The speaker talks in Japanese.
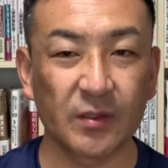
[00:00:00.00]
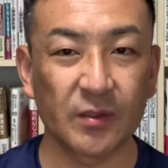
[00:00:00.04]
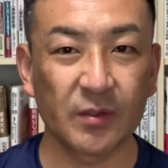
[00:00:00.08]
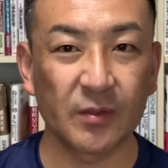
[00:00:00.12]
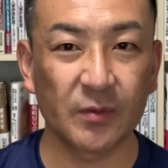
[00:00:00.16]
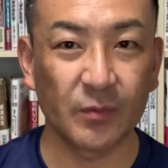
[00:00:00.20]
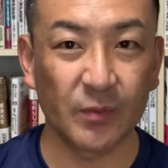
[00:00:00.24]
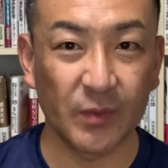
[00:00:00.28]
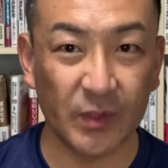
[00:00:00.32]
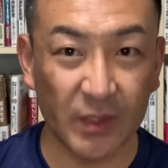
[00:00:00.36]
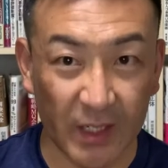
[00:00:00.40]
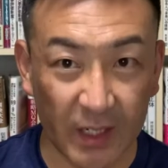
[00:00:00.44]

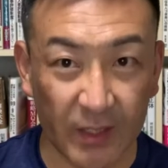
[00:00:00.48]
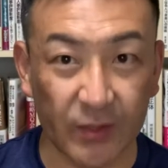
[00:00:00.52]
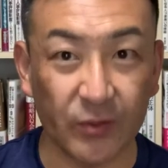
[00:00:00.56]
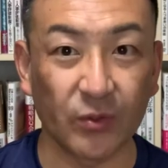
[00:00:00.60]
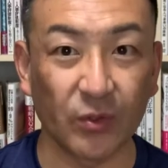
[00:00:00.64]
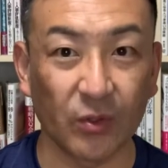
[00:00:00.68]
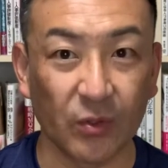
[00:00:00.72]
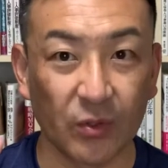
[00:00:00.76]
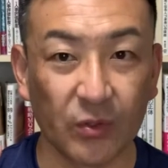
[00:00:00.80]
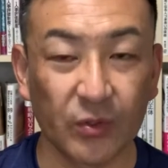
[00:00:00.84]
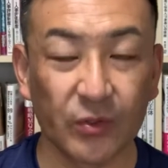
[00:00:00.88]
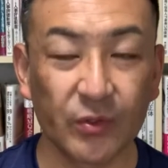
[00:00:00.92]
見れると
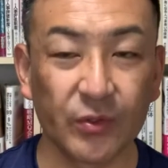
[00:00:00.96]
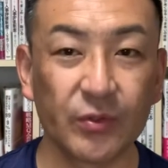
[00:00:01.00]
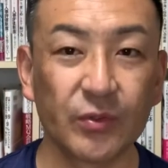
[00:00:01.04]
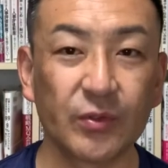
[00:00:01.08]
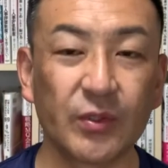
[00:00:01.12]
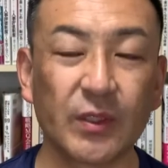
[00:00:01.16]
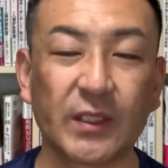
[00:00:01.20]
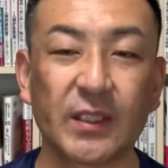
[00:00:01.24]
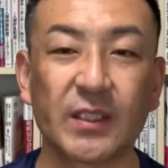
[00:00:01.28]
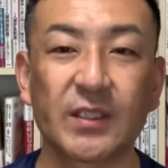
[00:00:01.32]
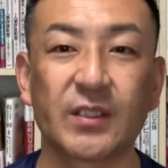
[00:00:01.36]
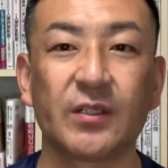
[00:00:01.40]
いう
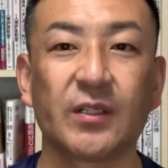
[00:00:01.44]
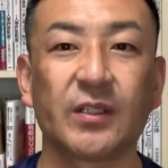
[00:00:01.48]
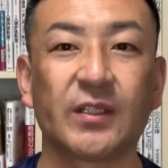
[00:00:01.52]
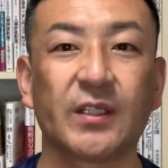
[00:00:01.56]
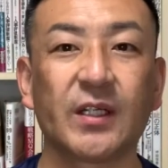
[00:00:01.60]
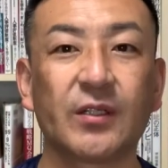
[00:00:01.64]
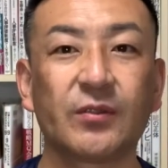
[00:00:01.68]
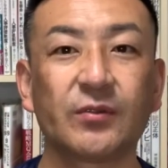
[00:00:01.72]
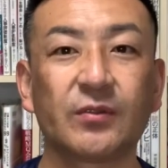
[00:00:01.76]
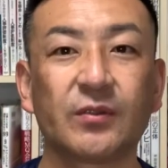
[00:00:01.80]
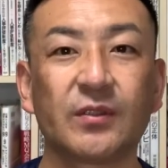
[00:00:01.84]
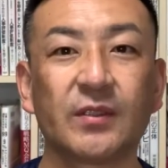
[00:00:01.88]
形にはな
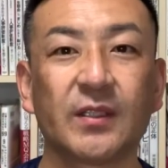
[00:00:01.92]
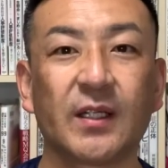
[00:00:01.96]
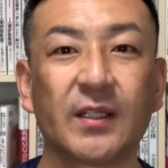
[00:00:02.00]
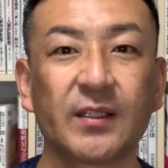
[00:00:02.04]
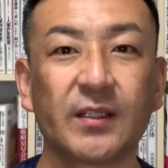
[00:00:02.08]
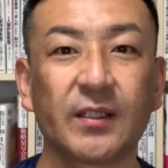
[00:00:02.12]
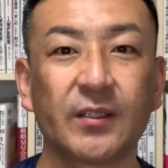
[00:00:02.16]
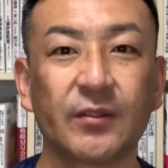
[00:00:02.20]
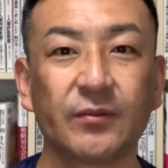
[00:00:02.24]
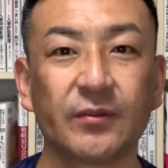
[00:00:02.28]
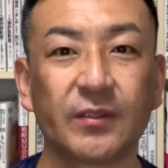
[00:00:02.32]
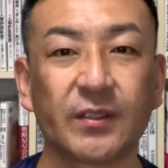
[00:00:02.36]
るなっ
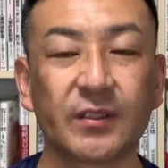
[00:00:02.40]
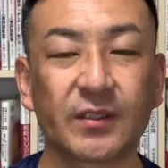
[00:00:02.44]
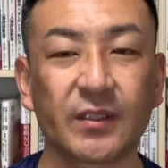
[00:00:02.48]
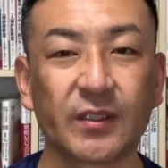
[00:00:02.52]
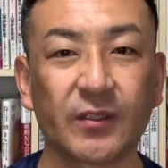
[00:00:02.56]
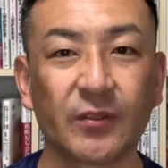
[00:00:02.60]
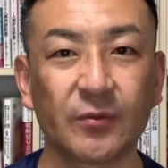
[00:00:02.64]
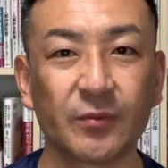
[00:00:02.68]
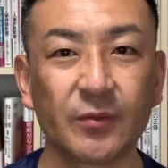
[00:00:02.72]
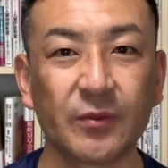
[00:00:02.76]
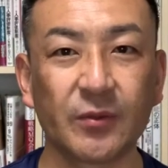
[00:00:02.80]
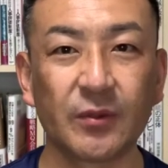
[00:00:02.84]
てるんですけ
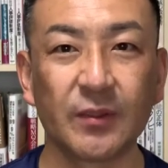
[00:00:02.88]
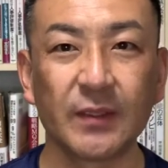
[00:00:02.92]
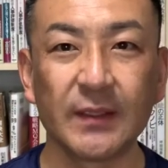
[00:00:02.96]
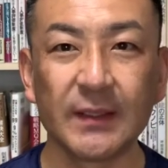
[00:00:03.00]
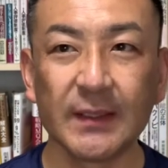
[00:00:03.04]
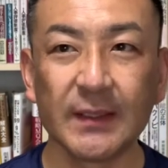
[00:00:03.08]
ども